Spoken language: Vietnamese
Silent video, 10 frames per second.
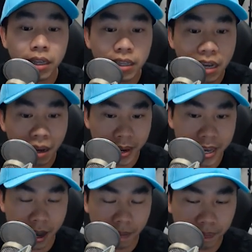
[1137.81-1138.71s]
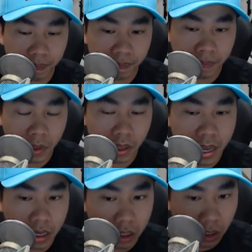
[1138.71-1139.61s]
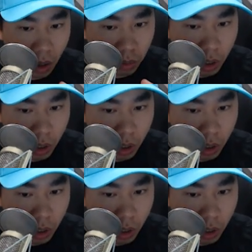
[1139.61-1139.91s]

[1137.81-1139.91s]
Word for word: như là bây giờ thì trong